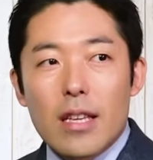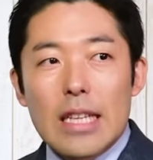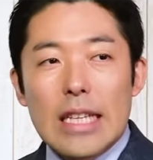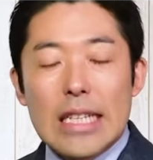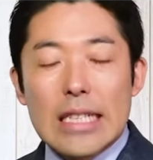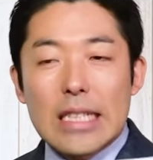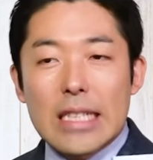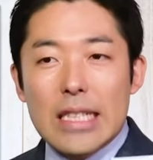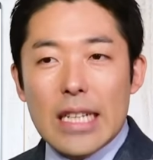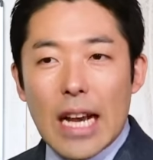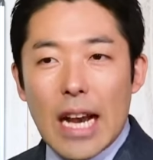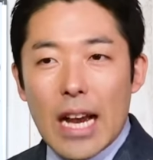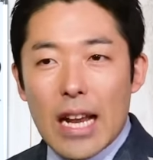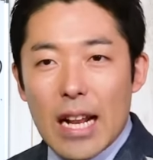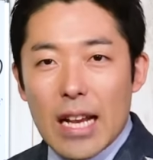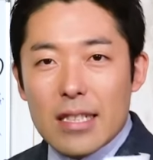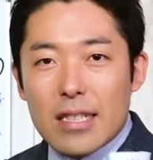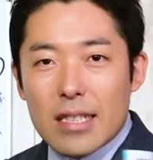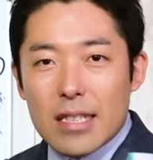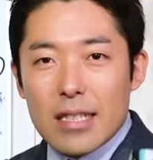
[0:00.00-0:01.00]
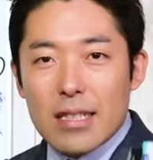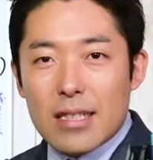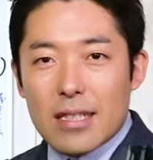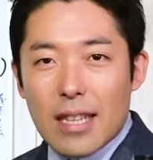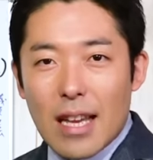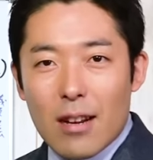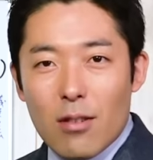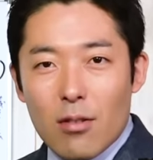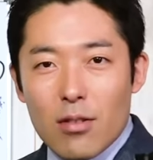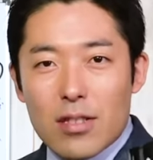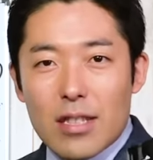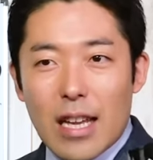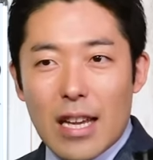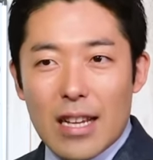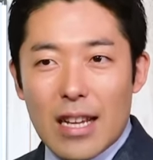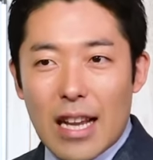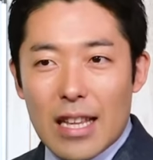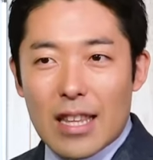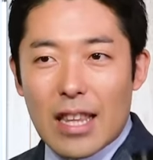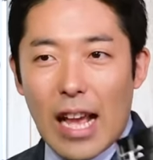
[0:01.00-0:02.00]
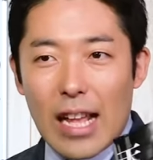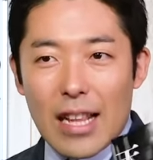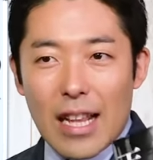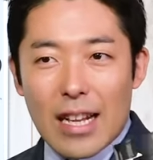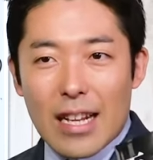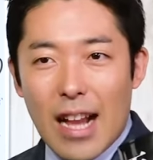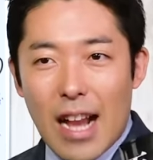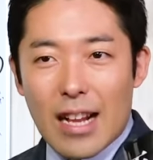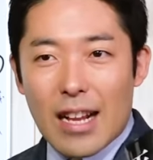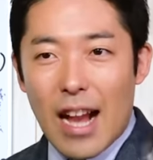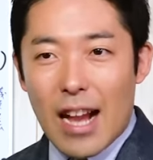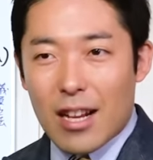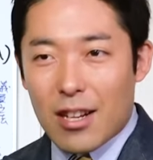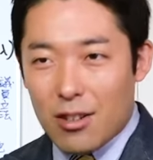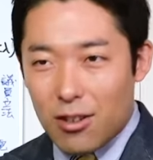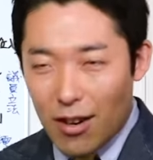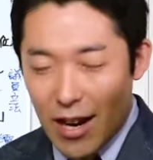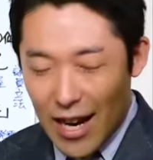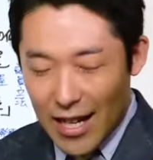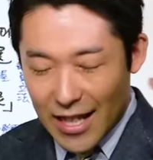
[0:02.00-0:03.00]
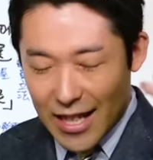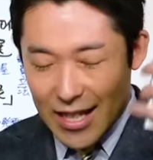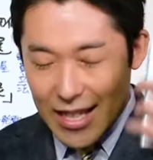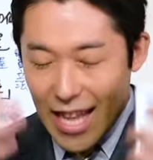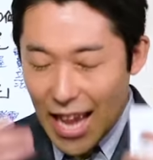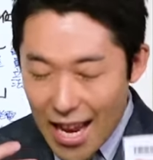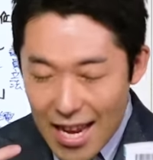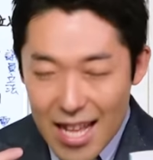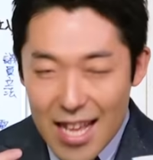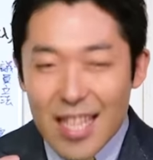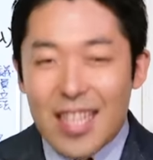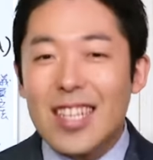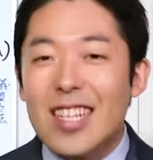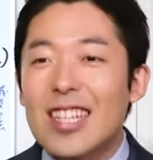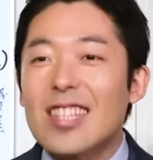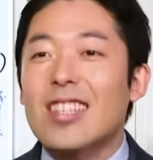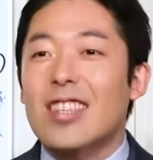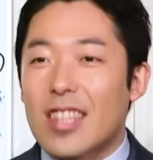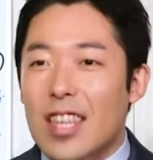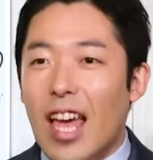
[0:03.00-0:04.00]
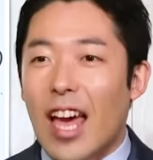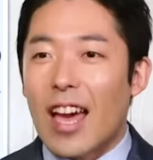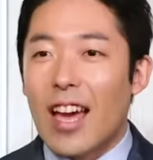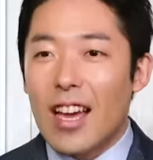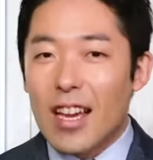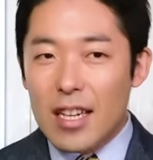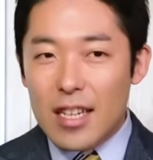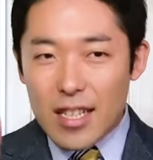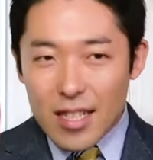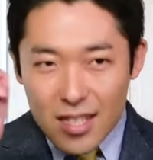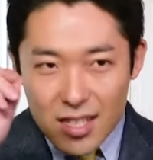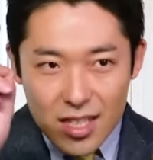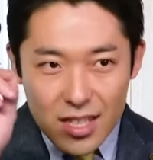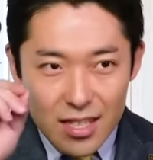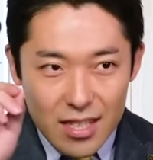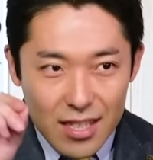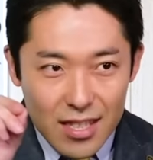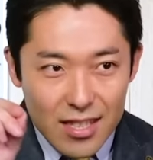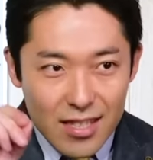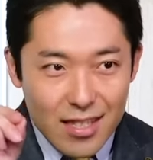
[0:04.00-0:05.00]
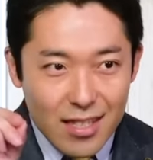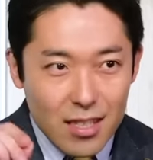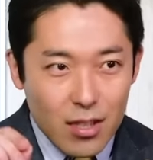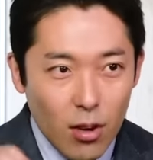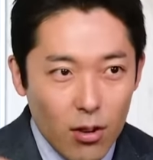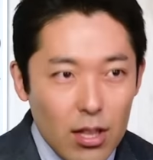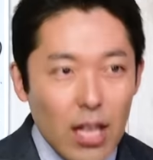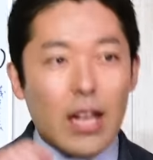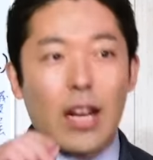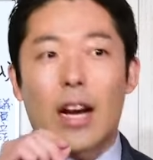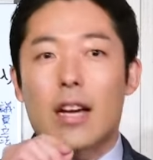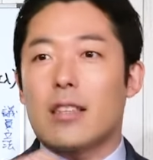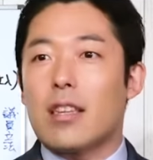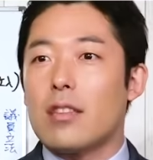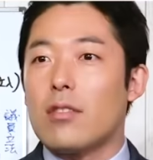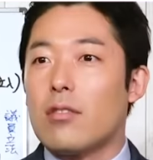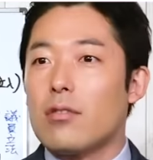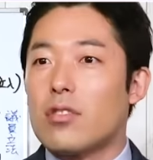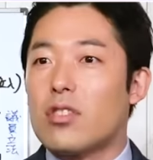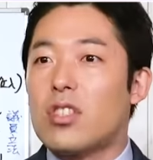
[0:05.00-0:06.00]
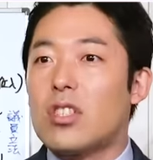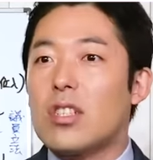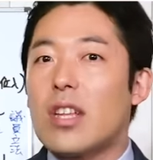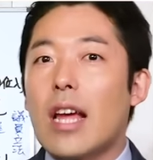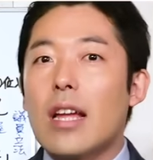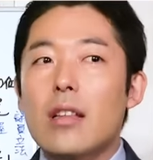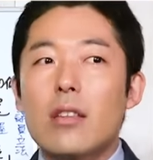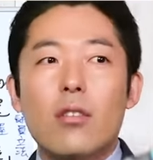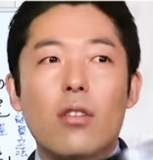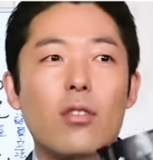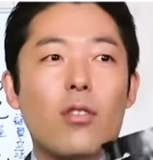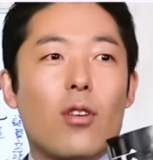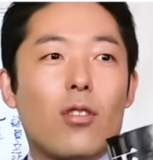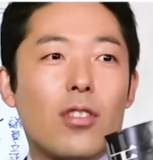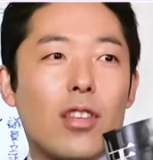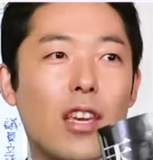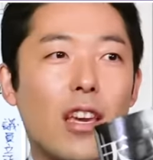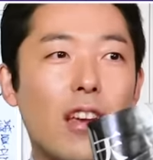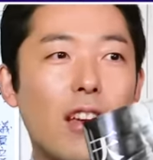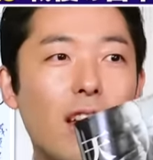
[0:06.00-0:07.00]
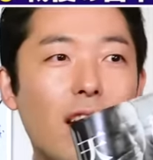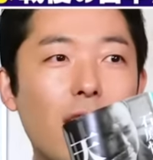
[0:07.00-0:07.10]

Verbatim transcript: 石原慎太郎さんが田中角栄になりきって一人称で書いてるの自伝のように